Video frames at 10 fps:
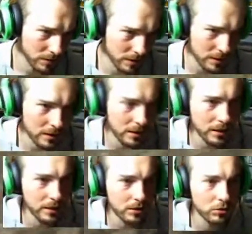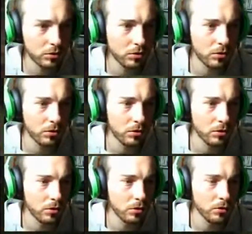et de ce
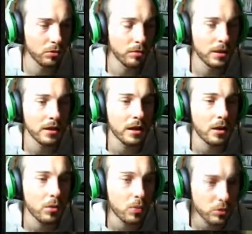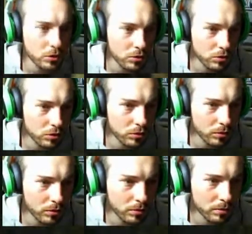que, en gros, ce que le jeu nous
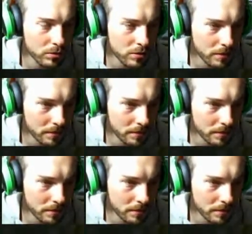propose.